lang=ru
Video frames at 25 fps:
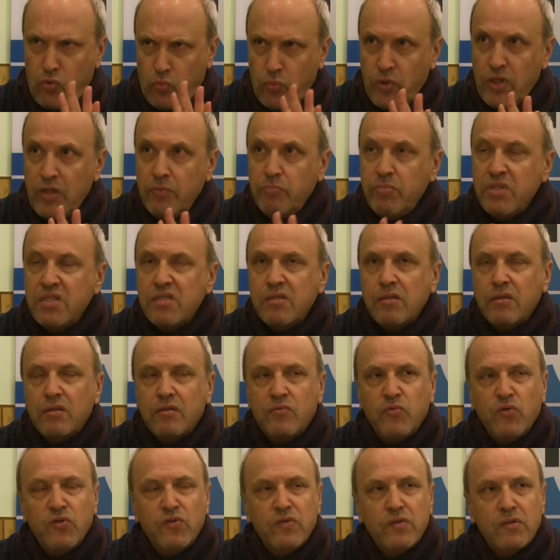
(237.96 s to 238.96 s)
Они умеют
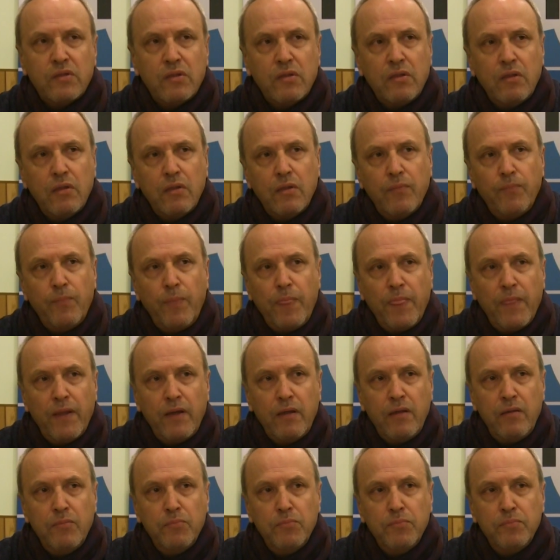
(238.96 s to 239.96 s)
быстро работать, когда
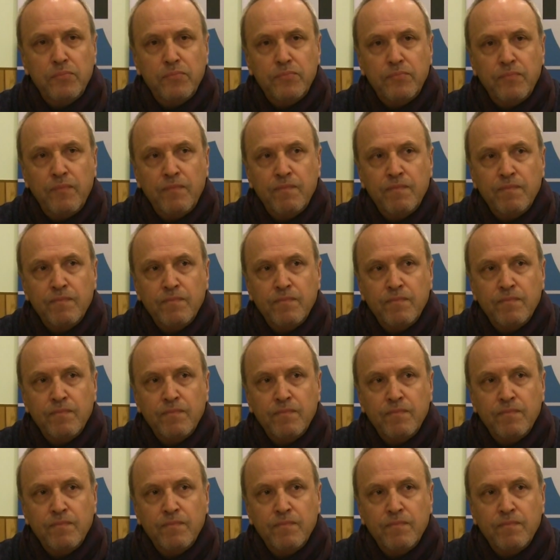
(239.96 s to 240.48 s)
им